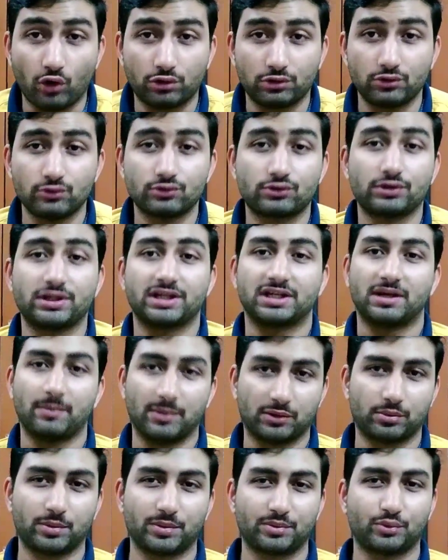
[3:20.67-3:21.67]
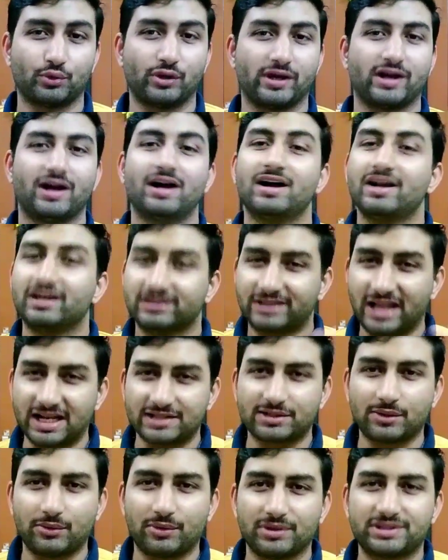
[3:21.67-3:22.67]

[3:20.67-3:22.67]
ऑटो न्यूज को देखना बिल्कुल भूलेगा थैंक्स फॉर